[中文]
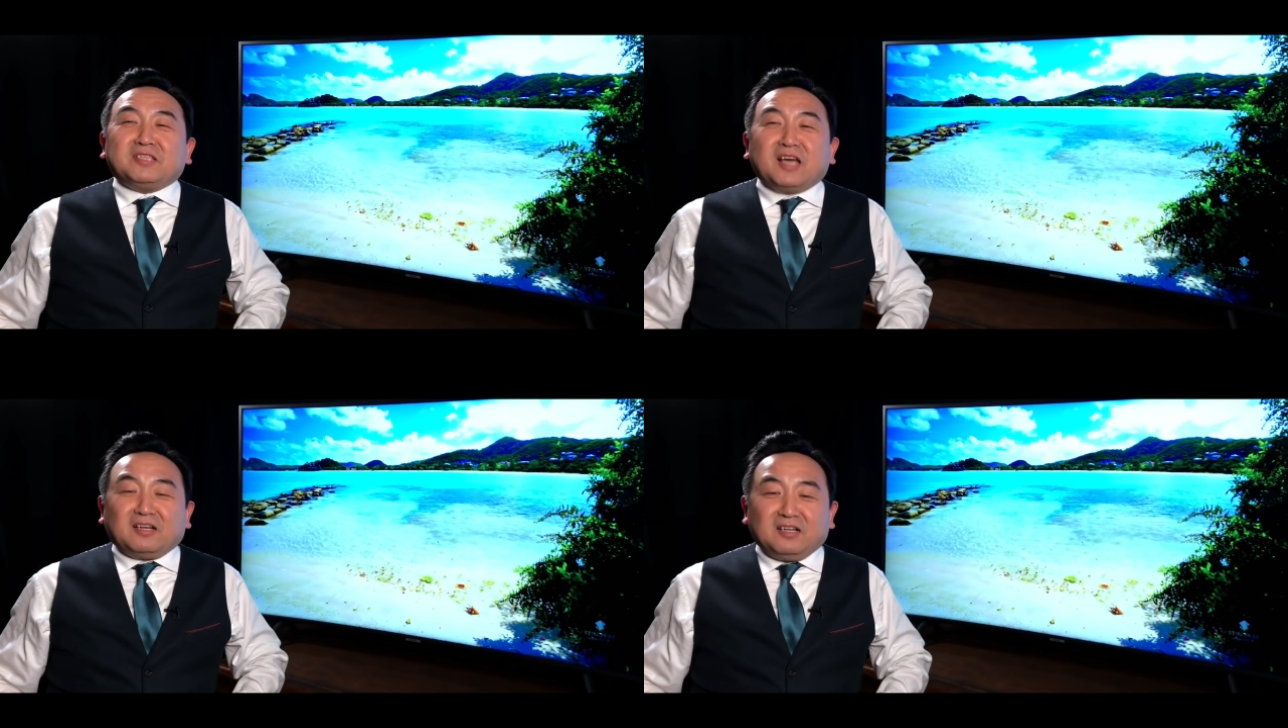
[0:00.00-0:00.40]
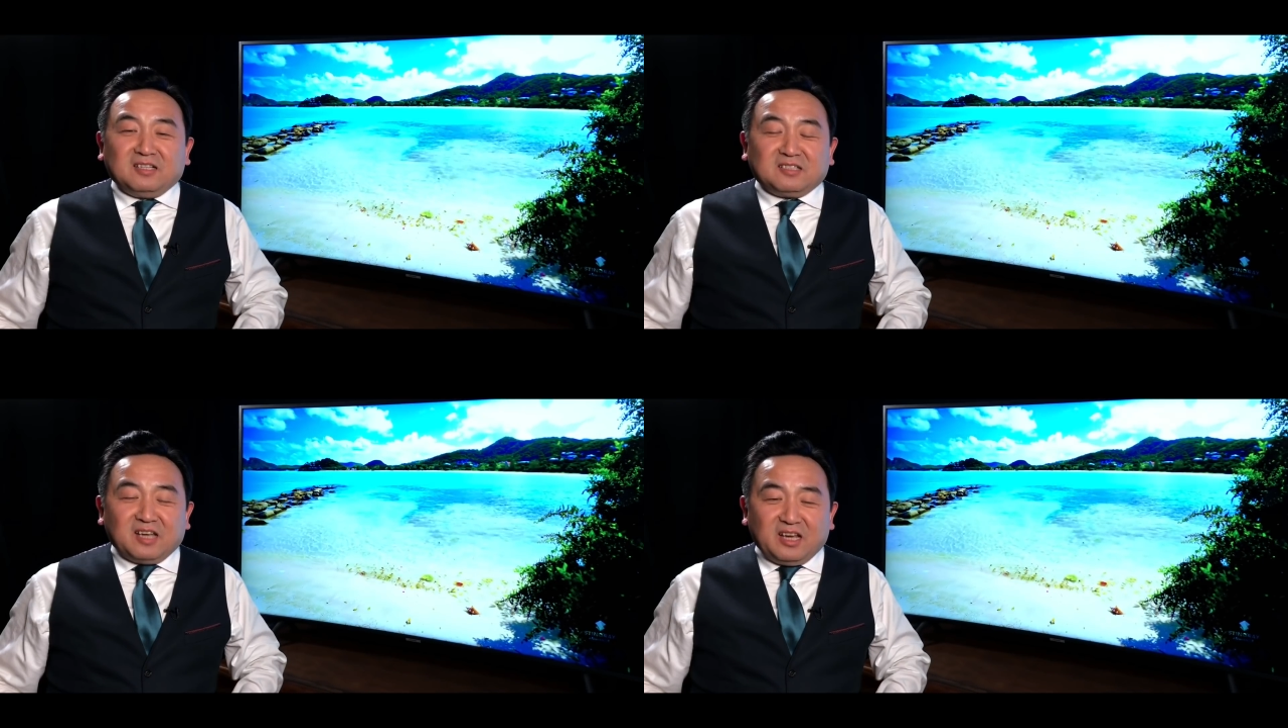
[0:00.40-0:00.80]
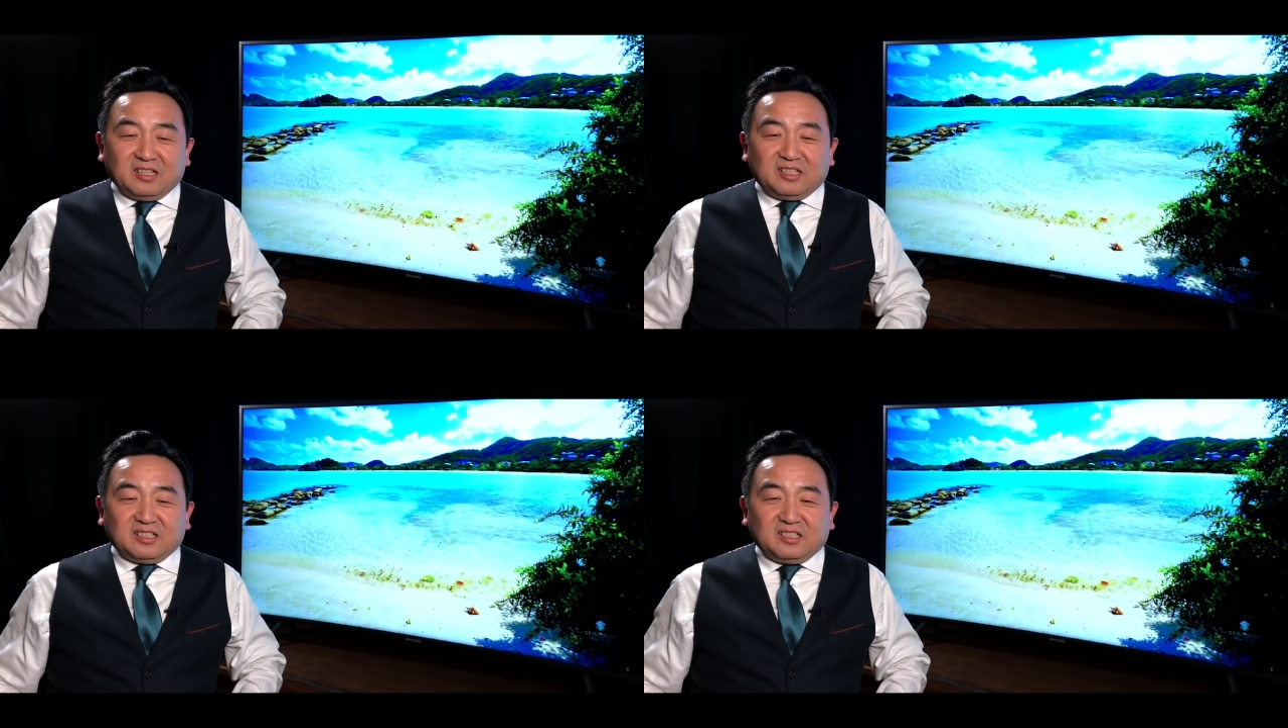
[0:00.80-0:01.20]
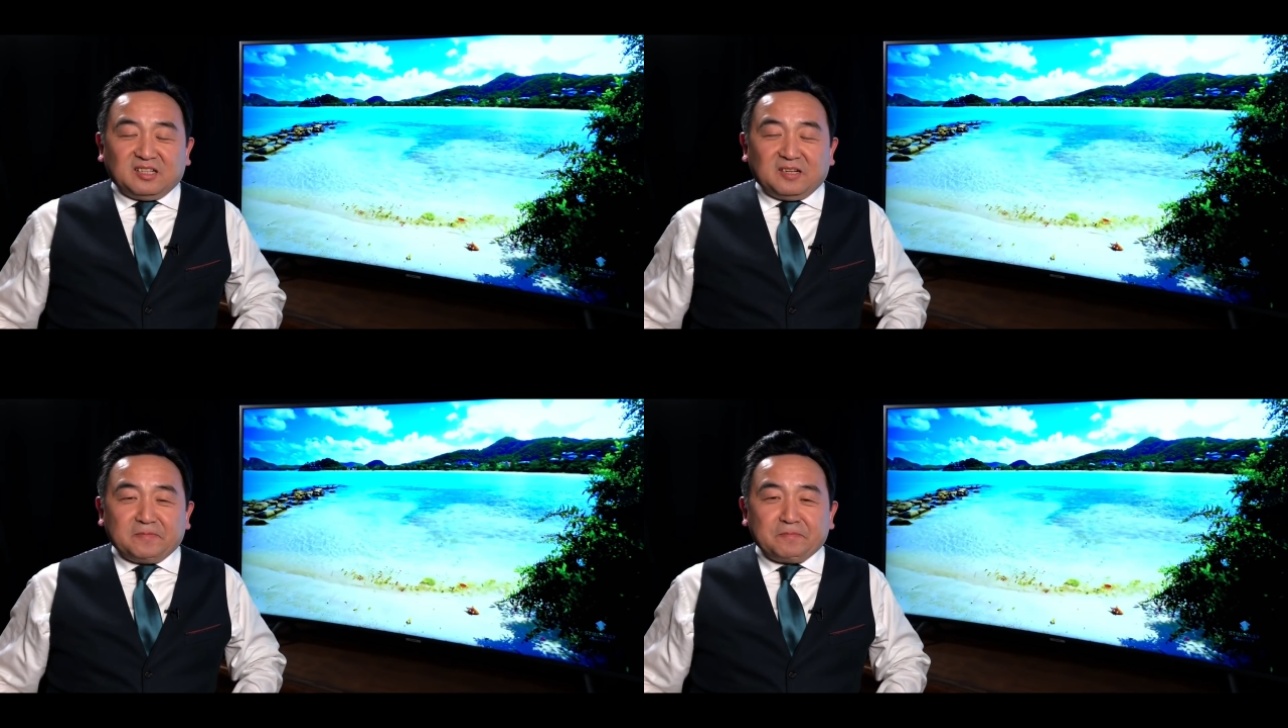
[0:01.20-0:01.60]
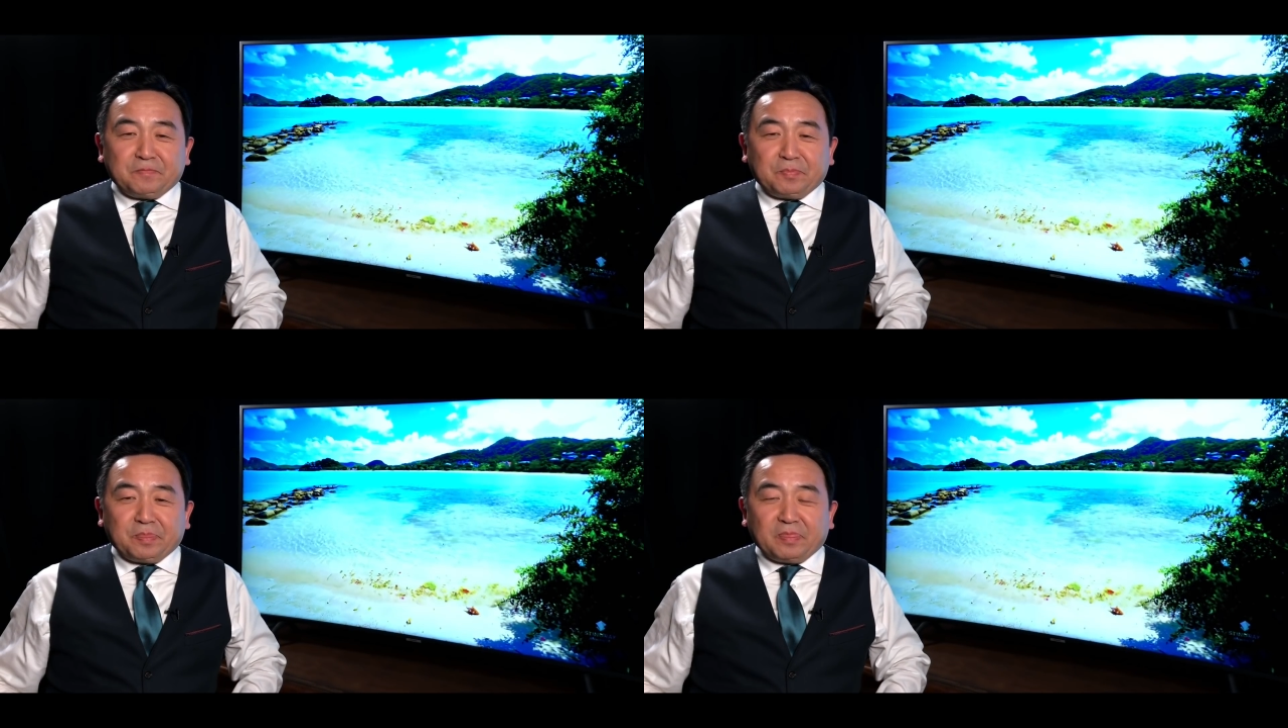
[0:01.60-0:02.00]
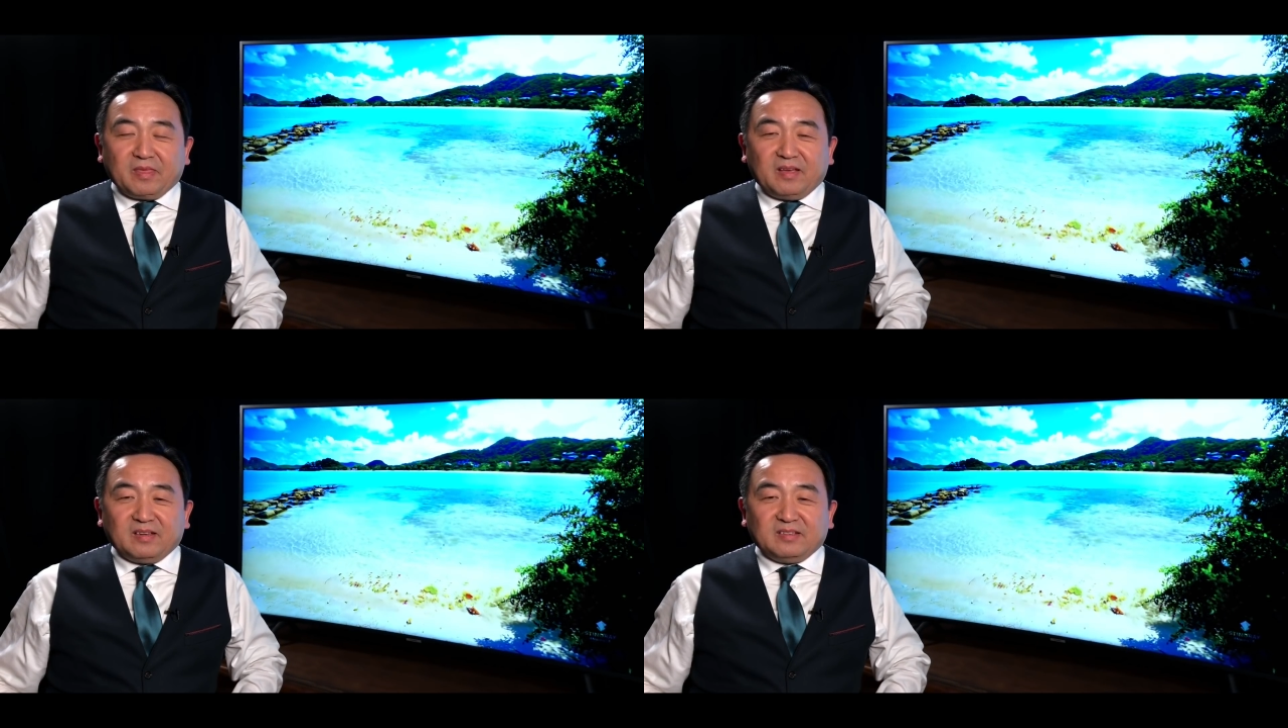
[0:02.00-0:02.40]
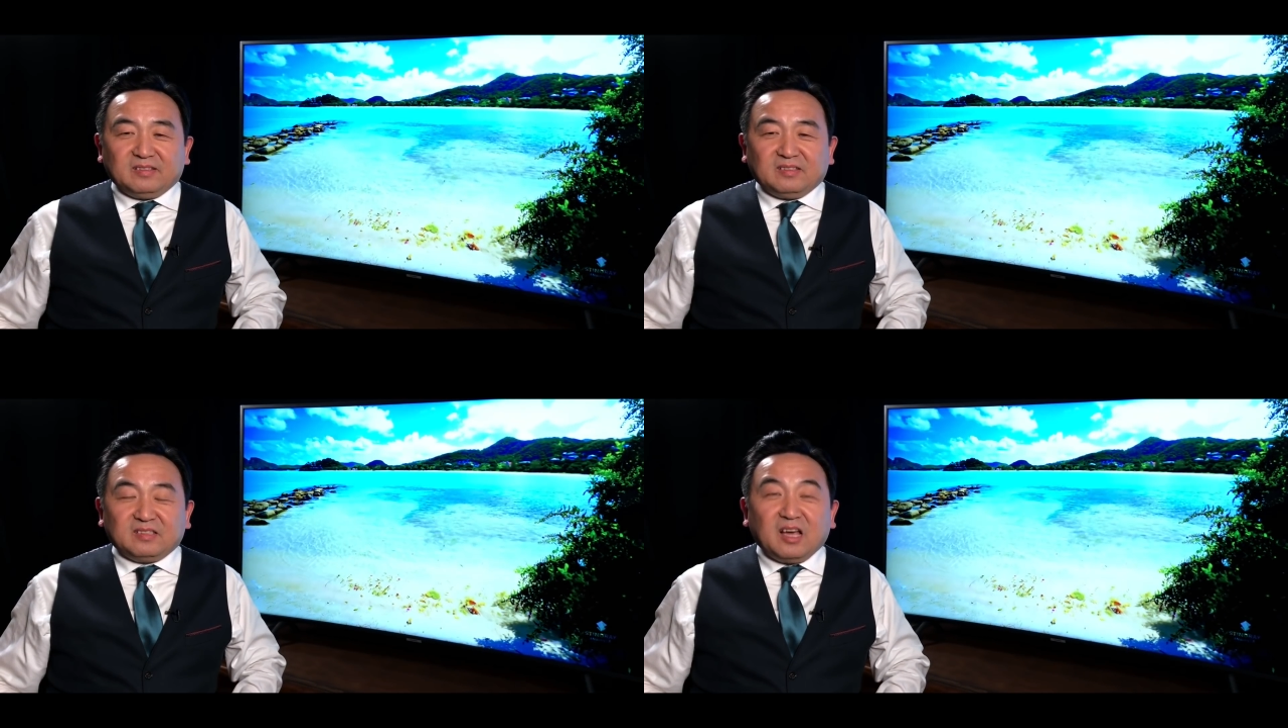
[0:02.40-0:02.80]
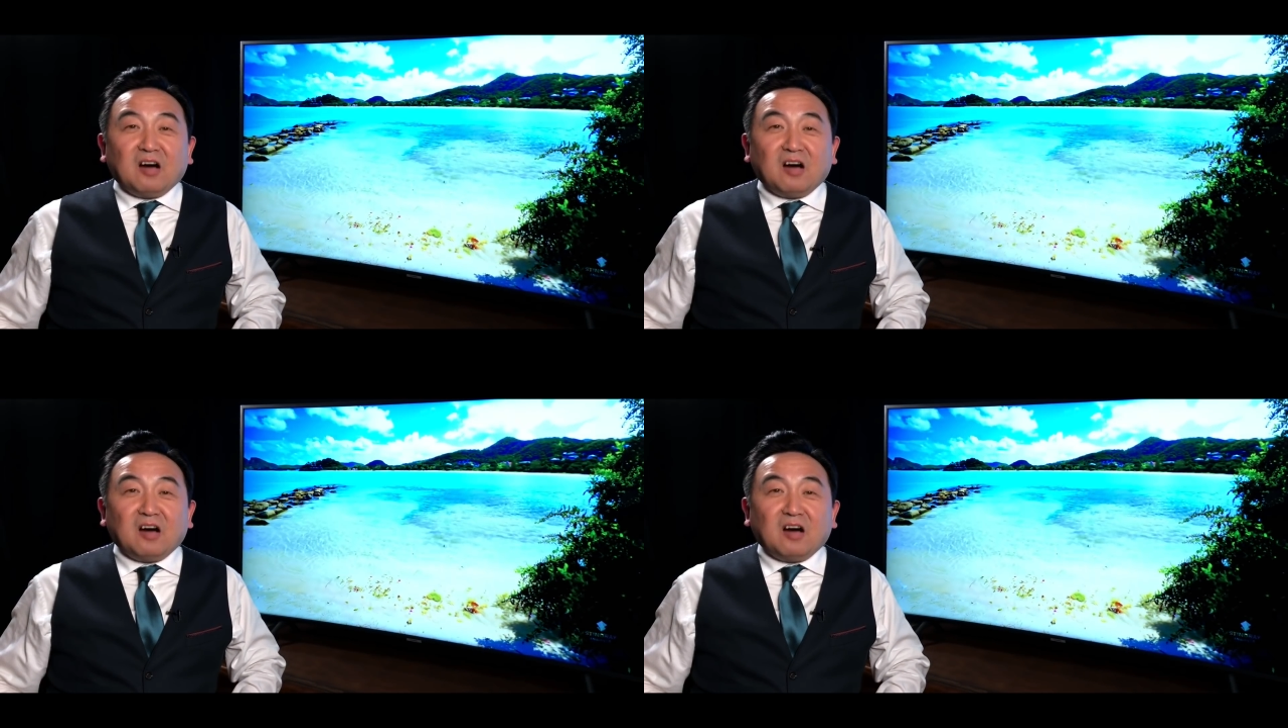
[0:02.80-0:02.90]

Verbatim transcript: 享了，在这个，在